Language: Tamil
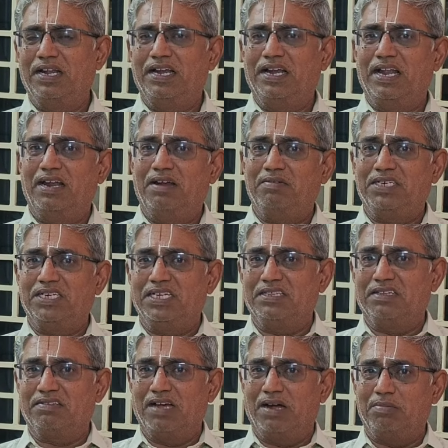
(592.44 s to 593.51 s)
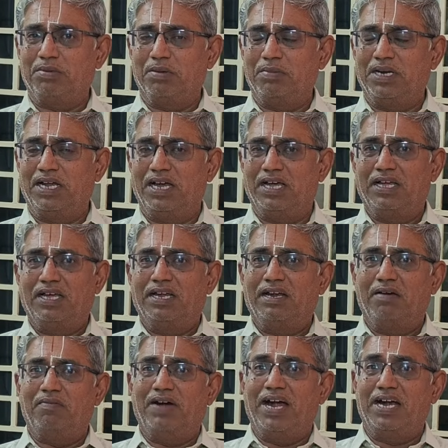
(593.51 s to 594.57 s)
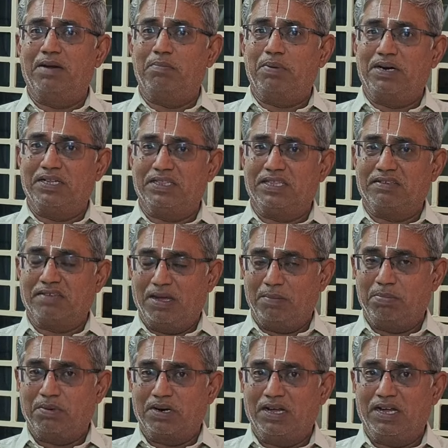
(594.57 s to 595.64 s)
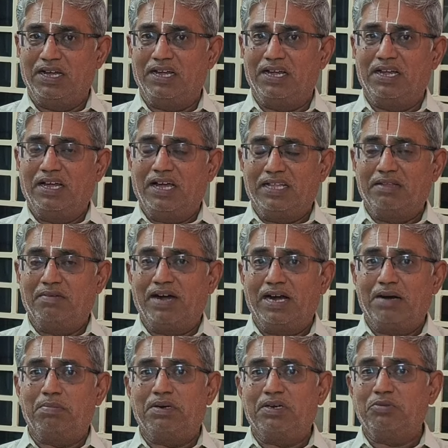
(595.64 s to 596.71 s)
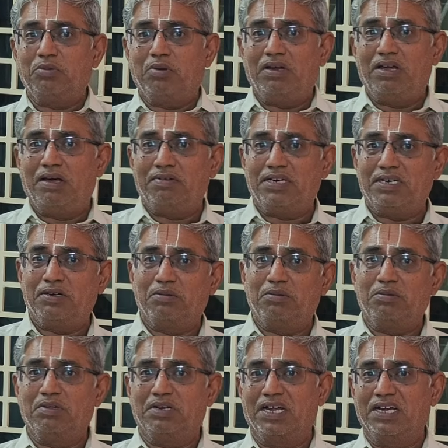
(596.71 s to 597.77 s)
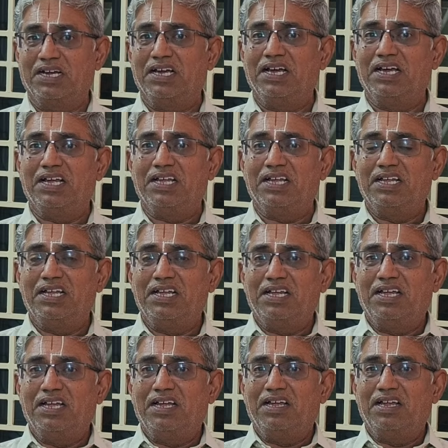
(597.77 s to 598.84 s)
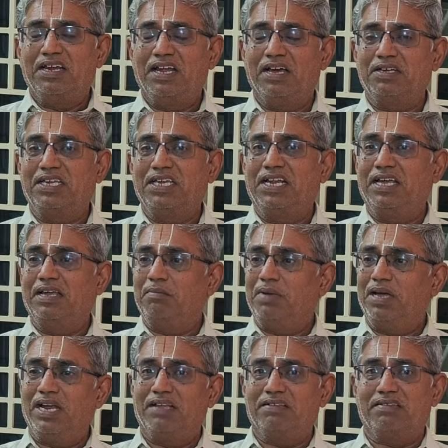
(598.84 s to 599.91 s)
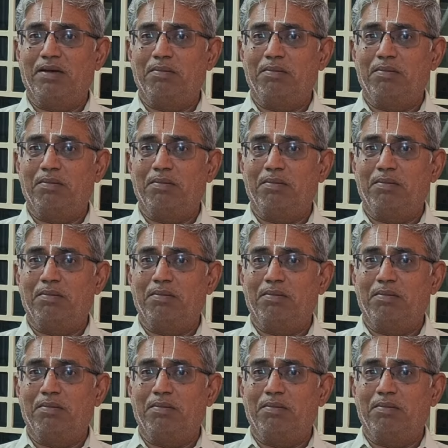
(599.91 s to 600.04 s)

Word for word: நான் நல்ல விஷயத்த சாப்பிட்டோம்னா நான் வாழைப்பழத்தை சாப்பிட்றேன் அந்த வாழைப்பழ தோல் அவர்கிட்ட கொடுத்துட்றாங்க நான் கீரையை மேலே